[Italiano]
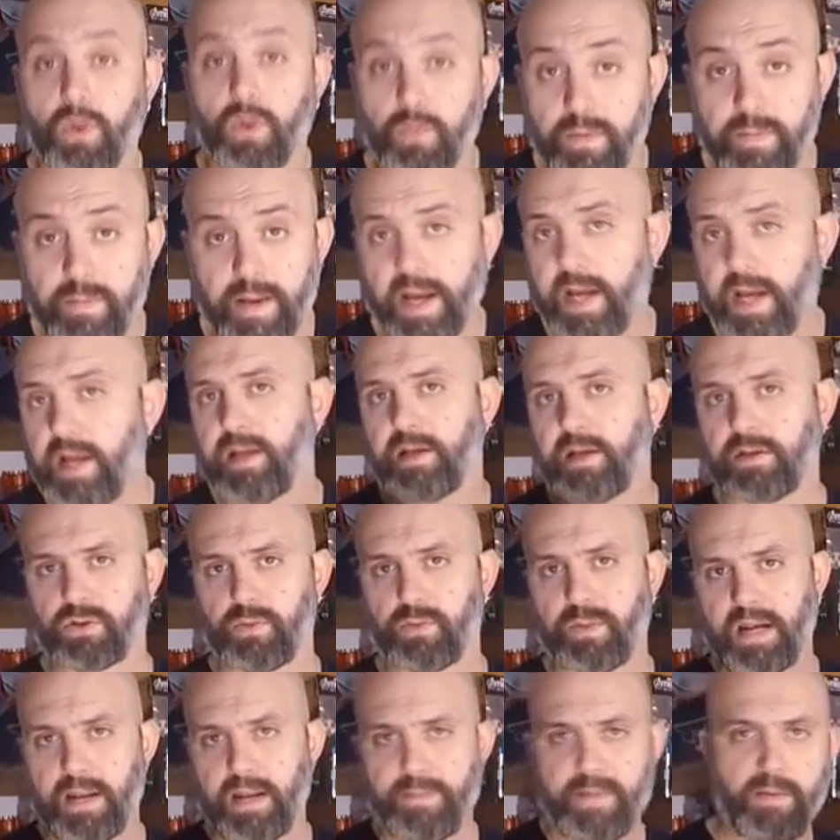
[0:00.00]
come me,
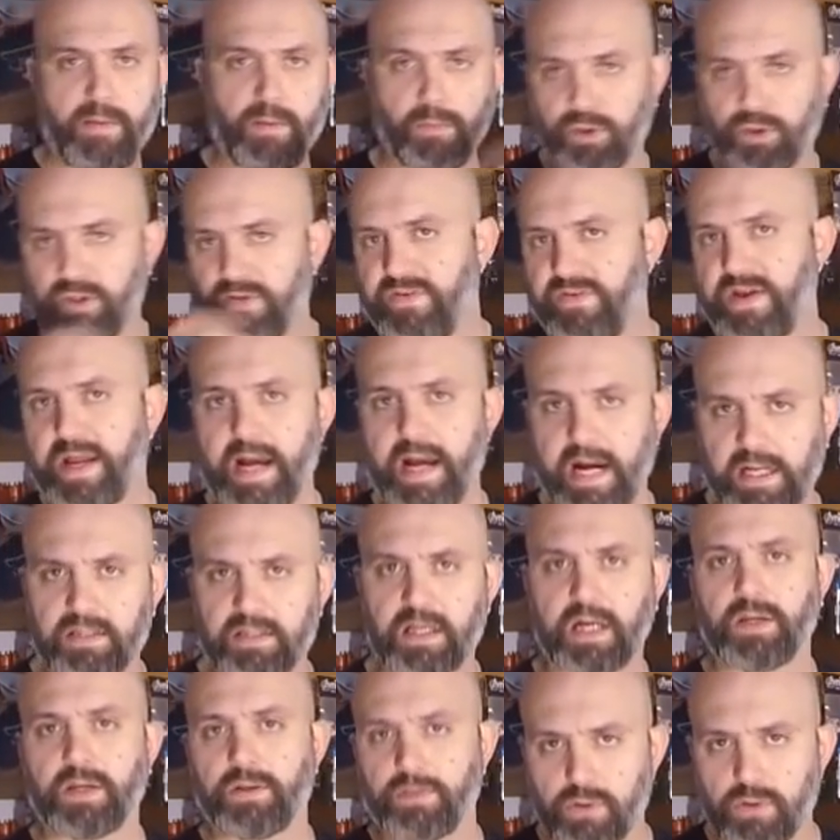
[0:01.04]
insomma, l'abbiamo
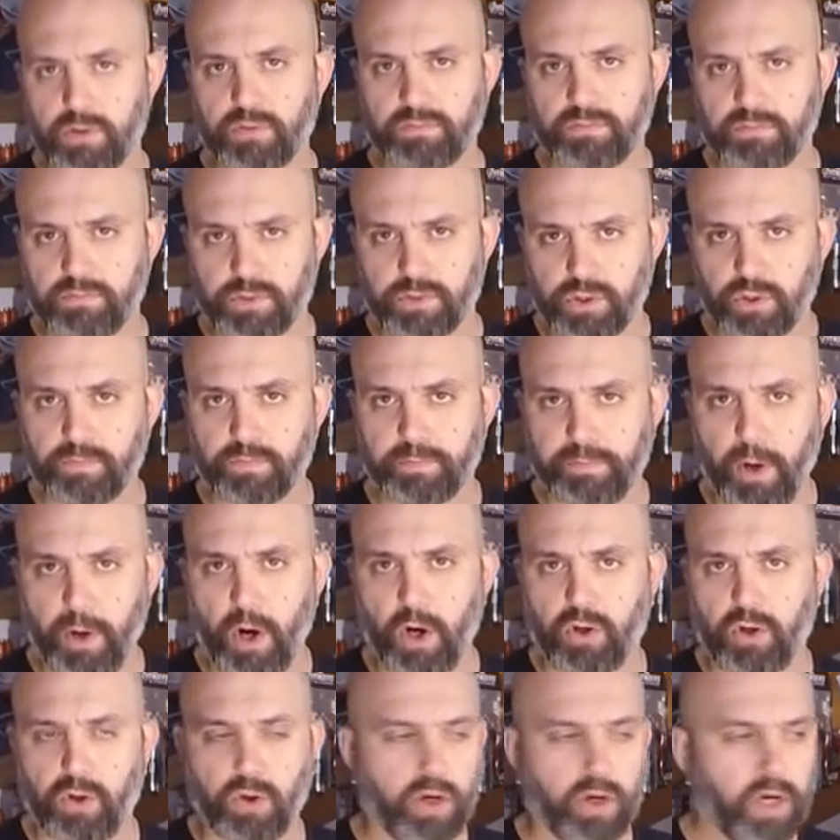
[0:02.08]
modificata, non, non
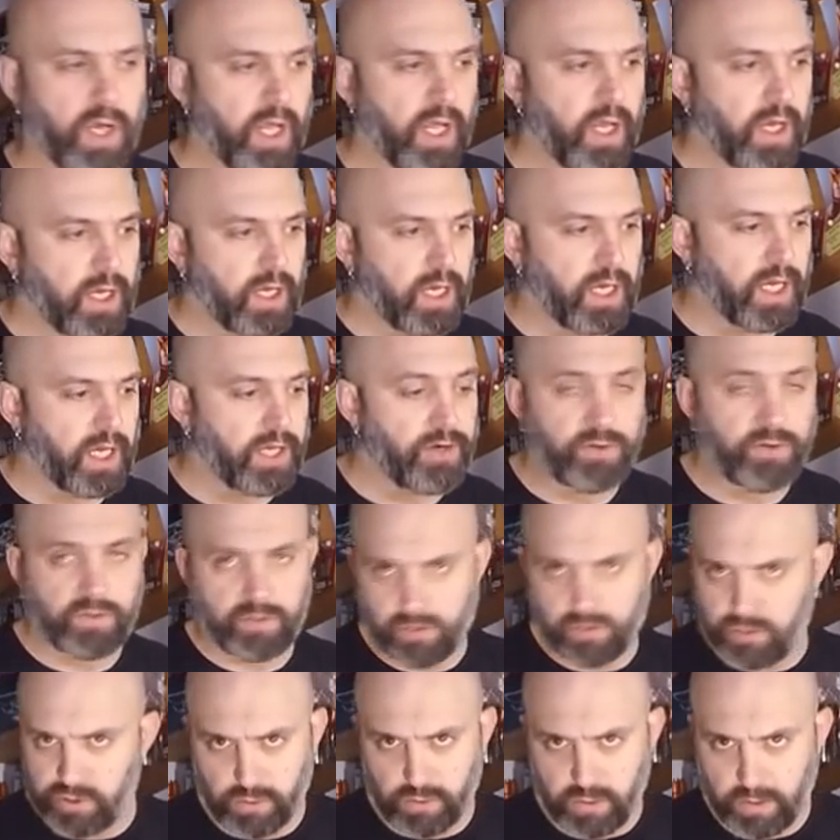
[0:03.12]
poco, eh, no,
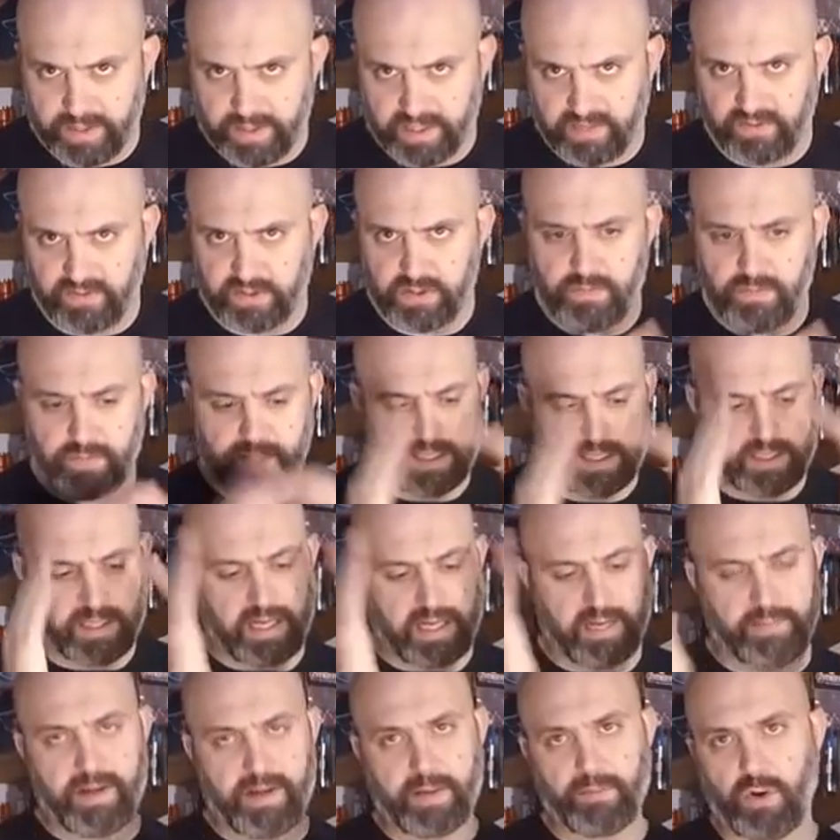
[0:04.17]
non sicuramente facilmente, e
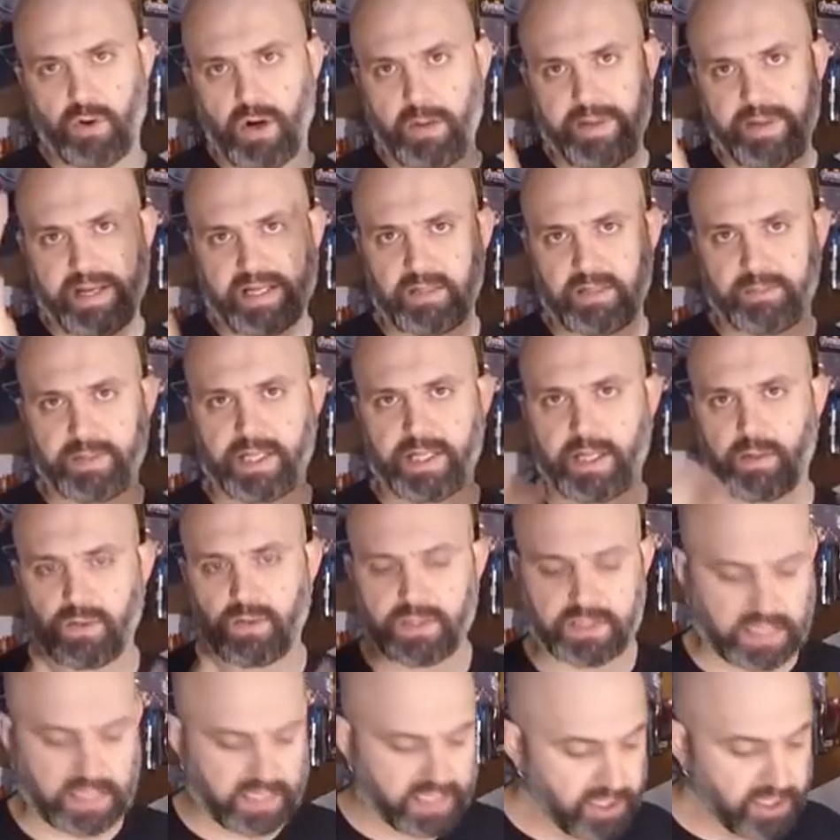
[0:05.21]
l'abbiamo aperta perché
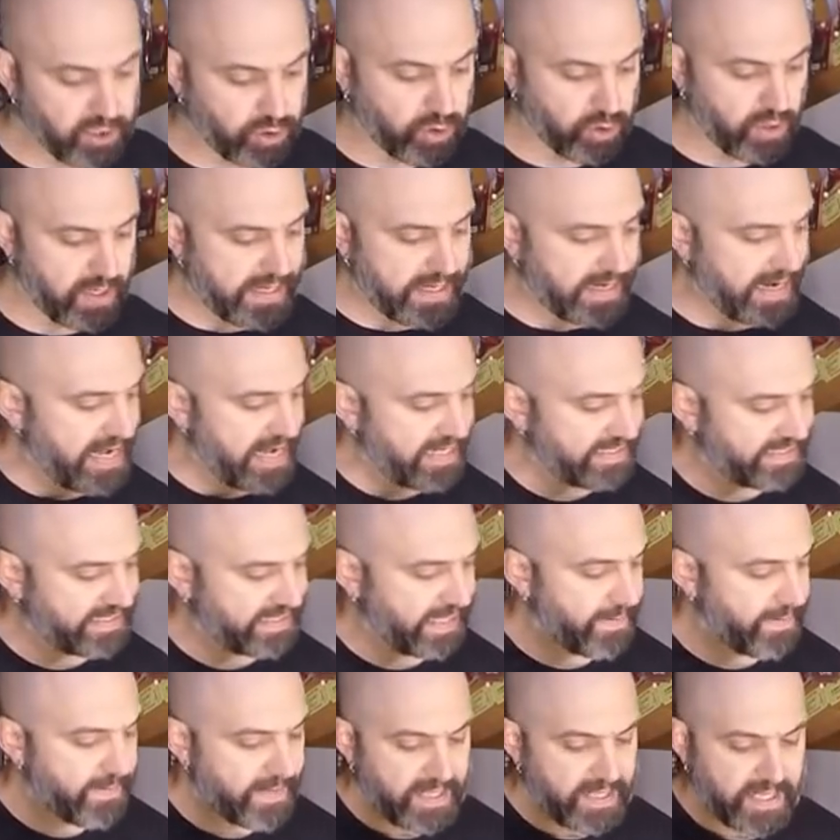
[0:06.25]
questa
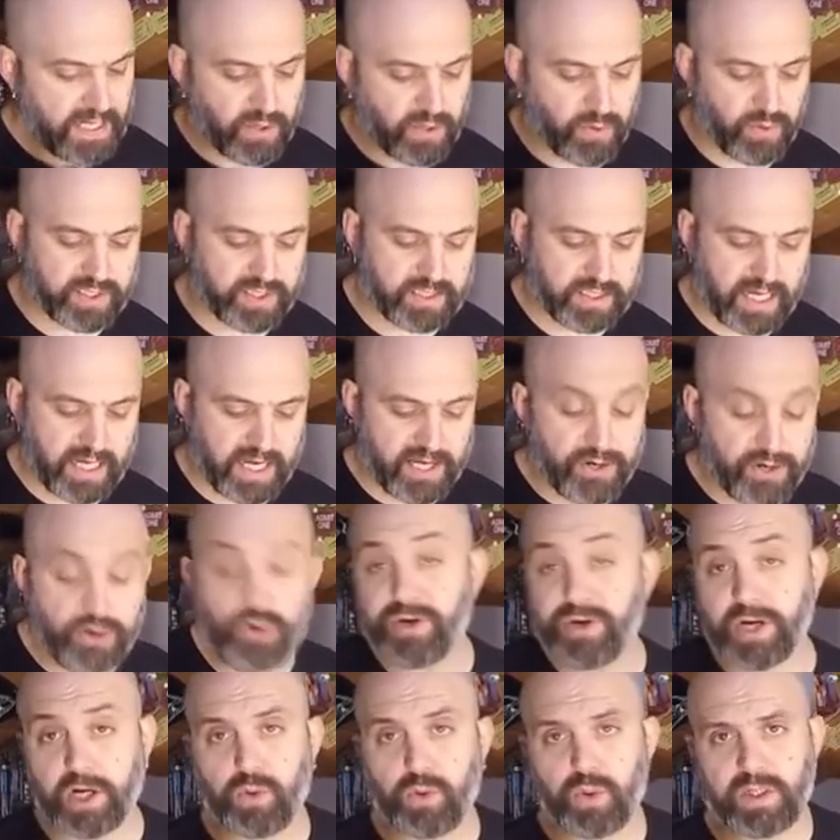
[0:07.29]
intolleranza, questa
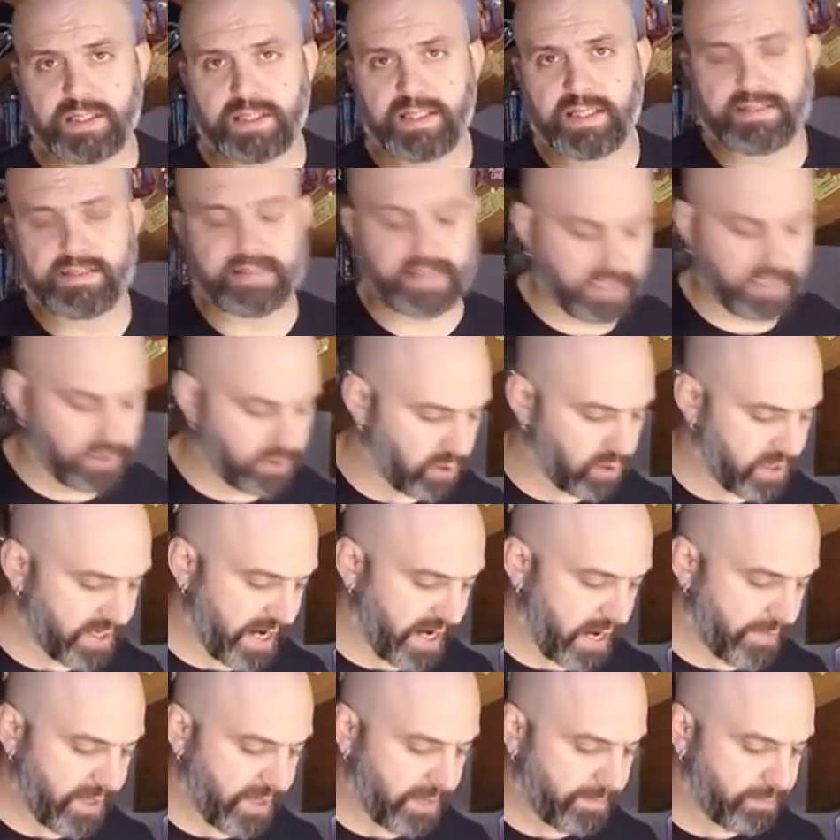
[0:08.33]
non accuratezza è
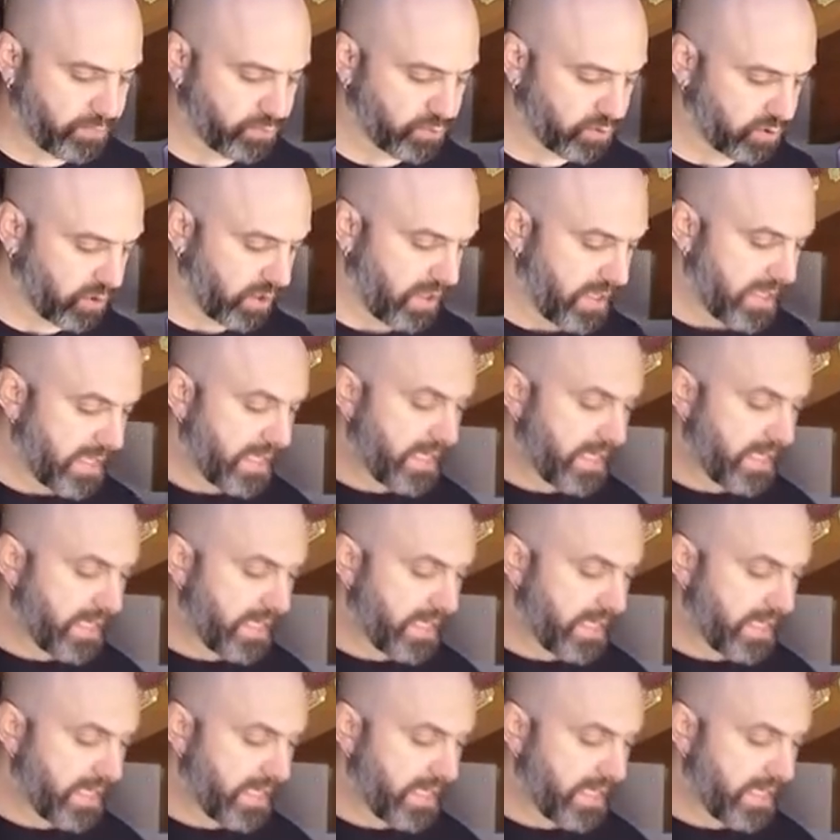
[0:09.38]
intollerabile, appunto.